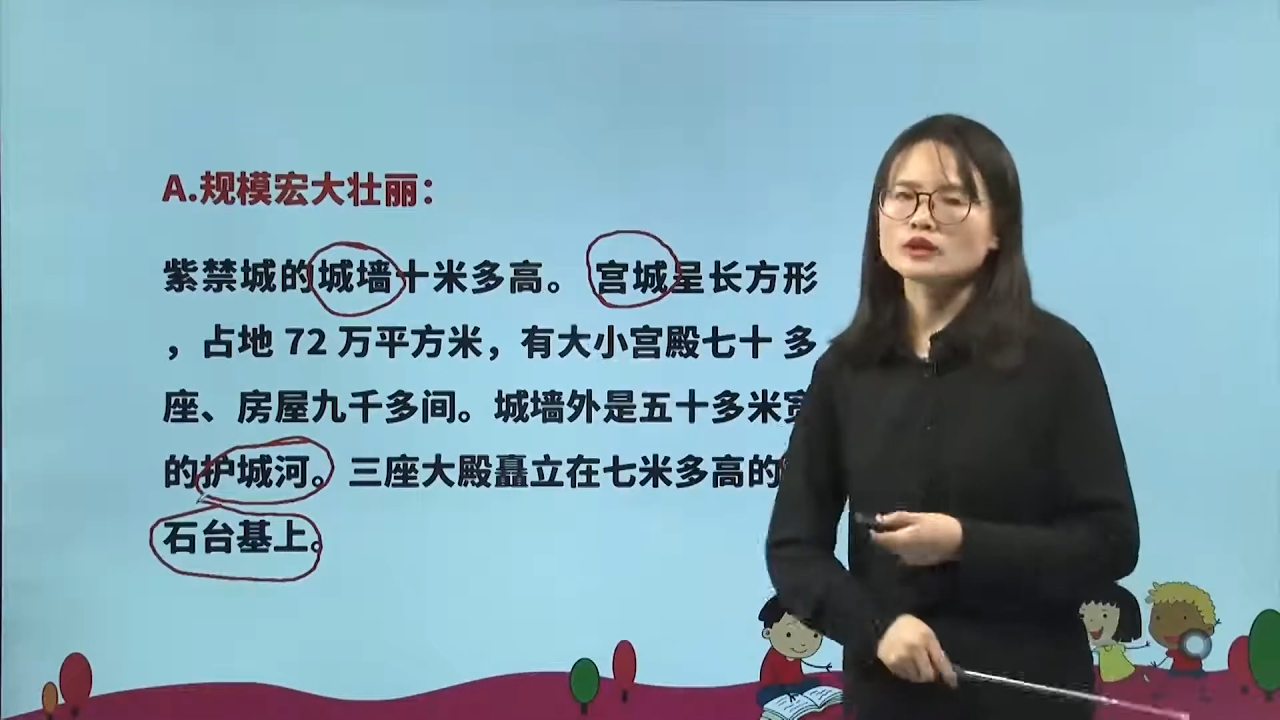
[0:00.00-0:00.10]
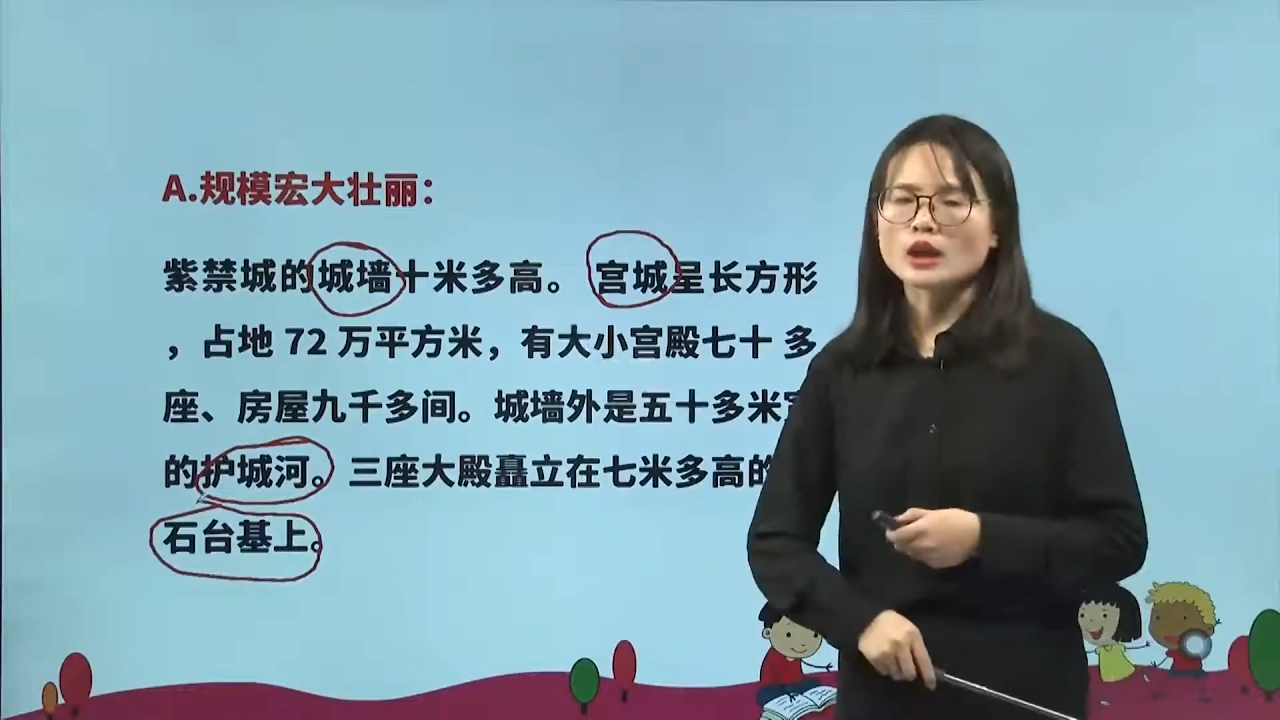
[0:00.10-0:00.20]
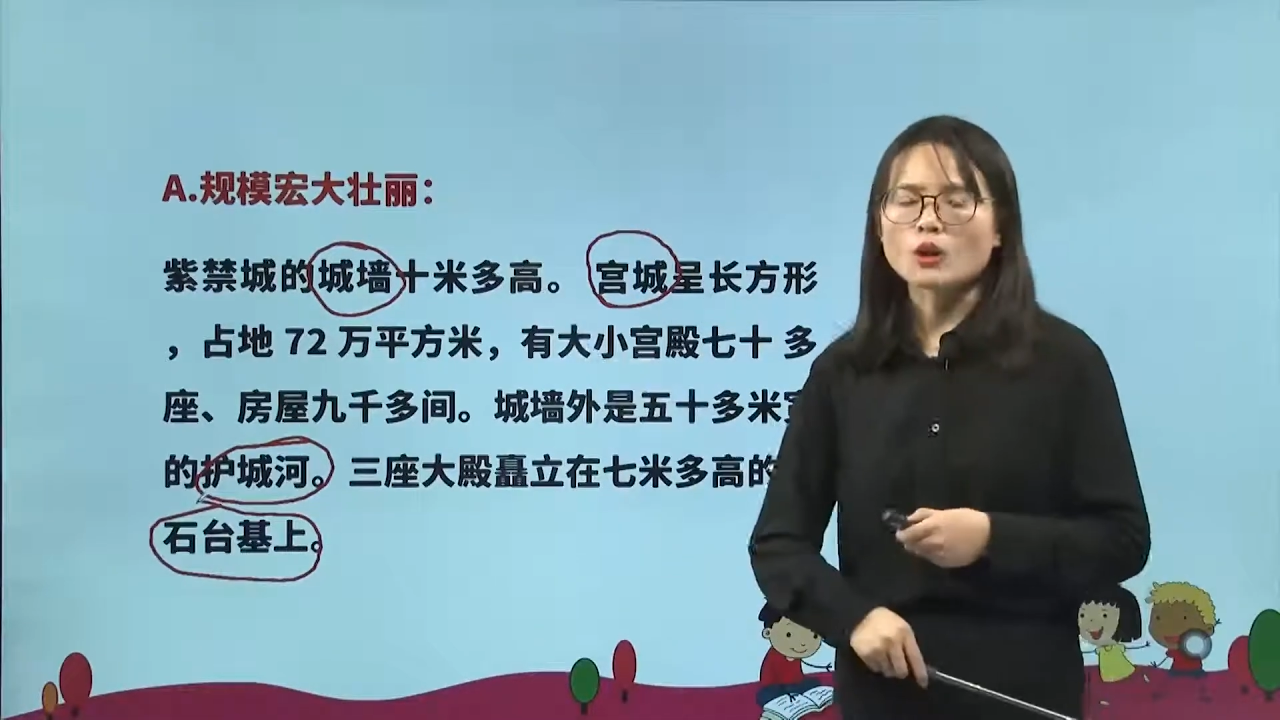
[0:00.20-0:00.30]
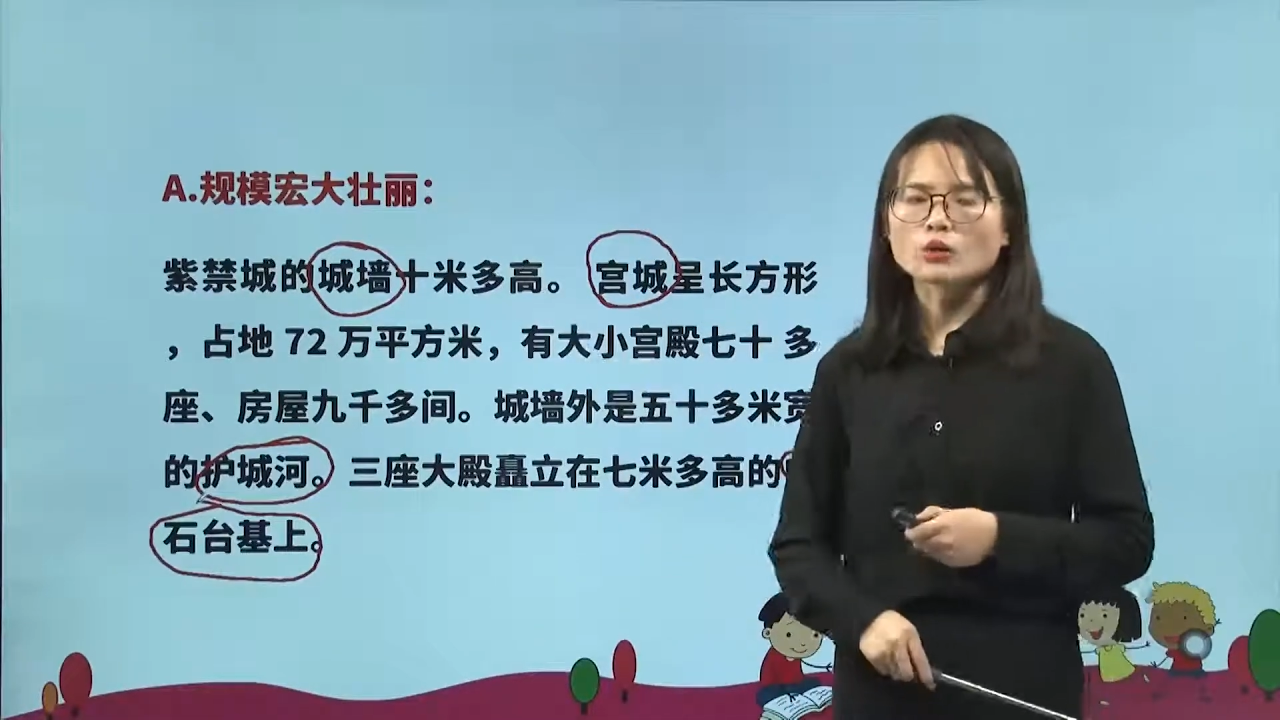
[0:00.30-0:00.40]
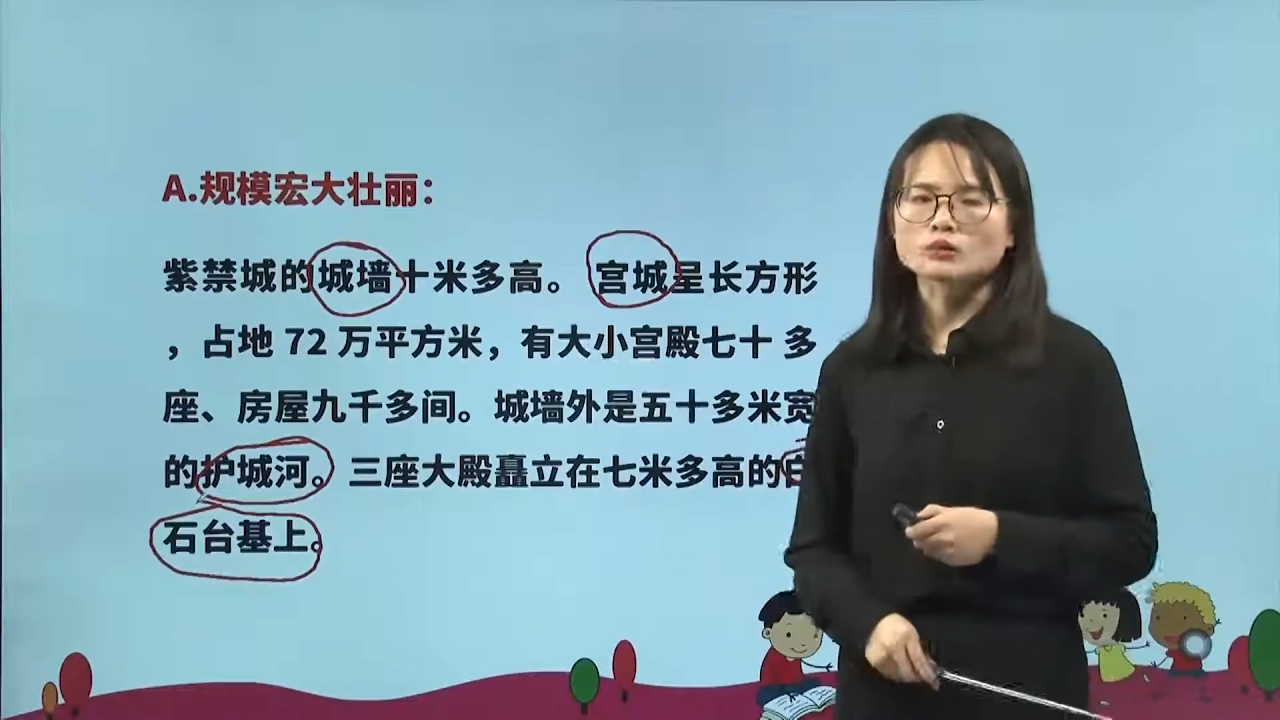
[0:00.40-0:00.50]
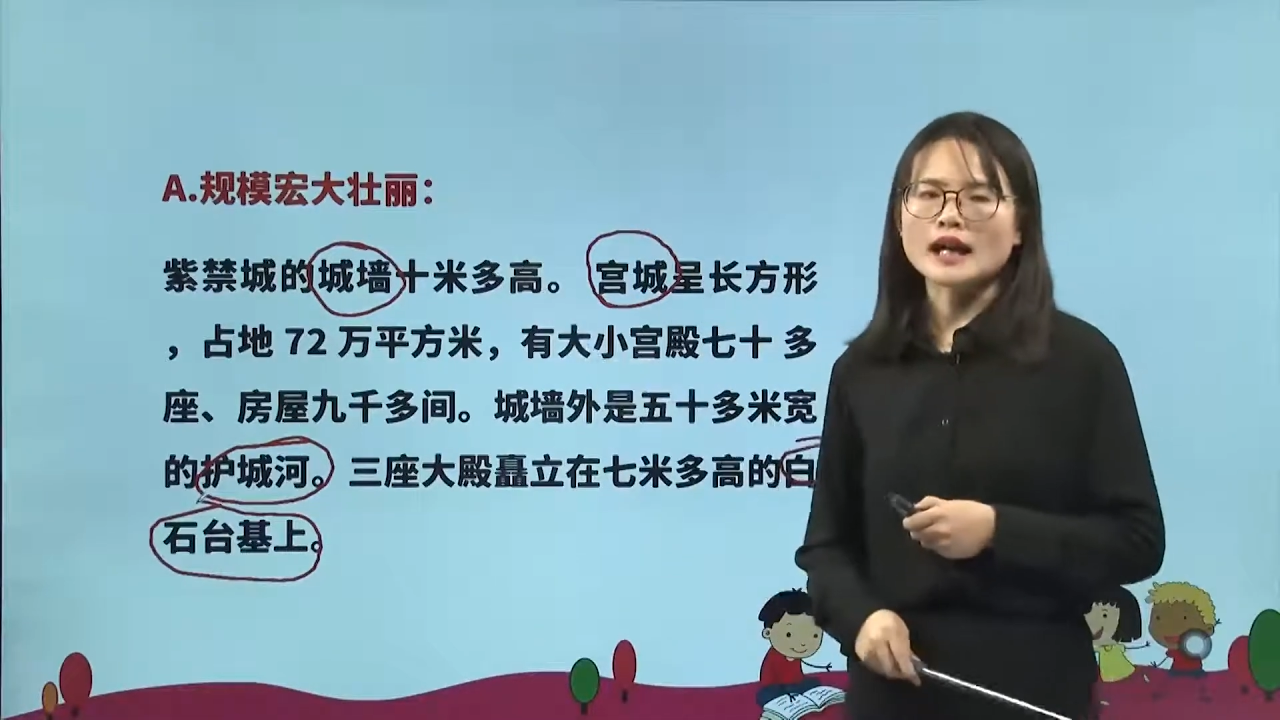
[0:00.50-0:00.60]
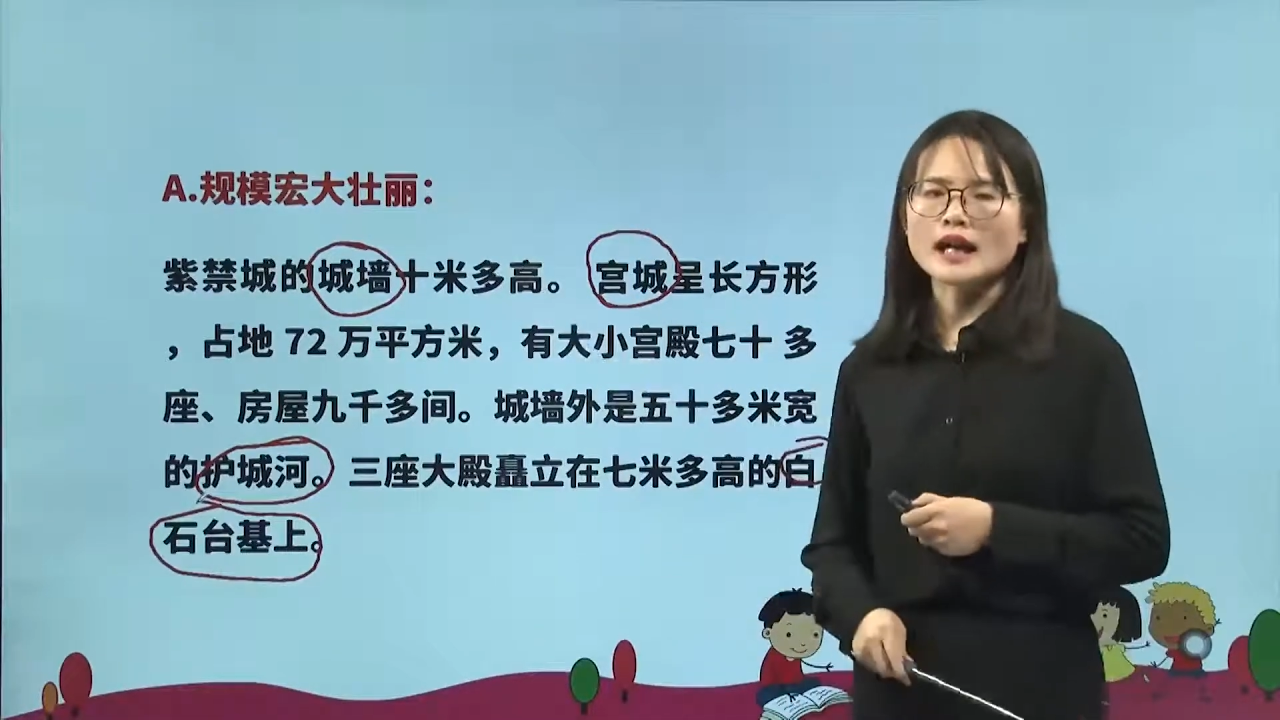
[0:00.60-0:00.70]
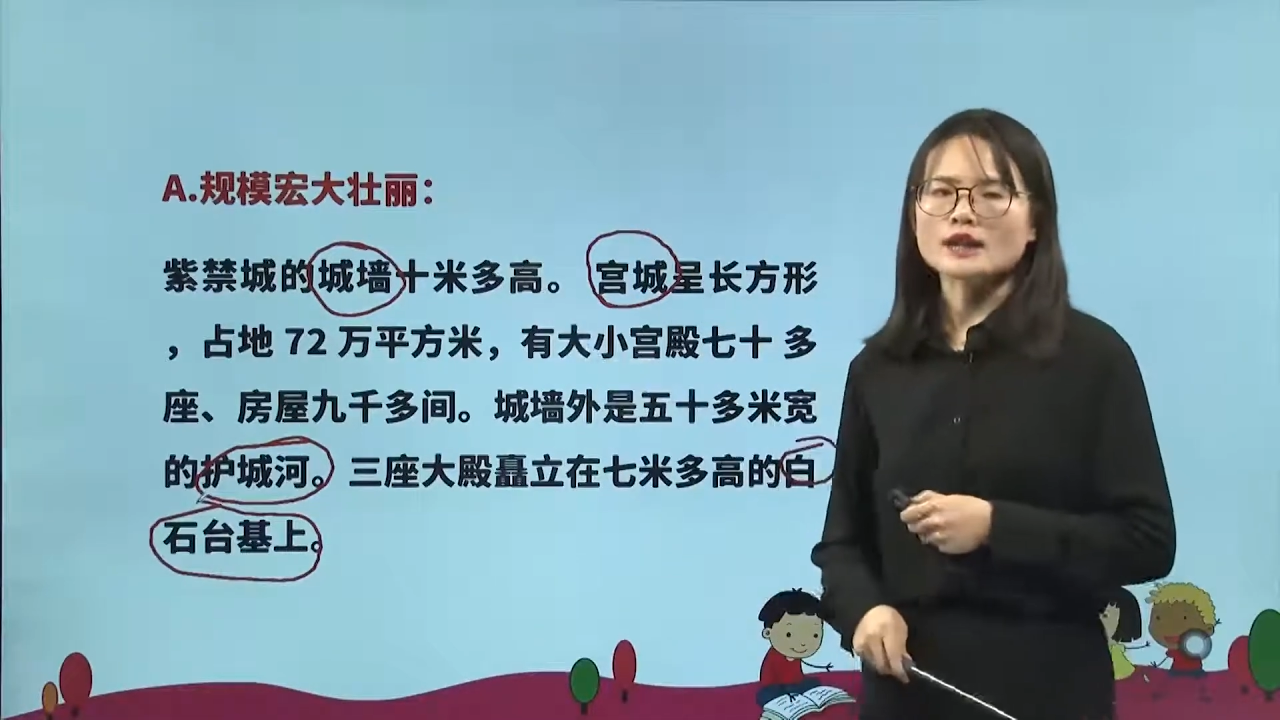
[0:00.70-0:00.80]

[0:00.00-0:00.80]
的宏大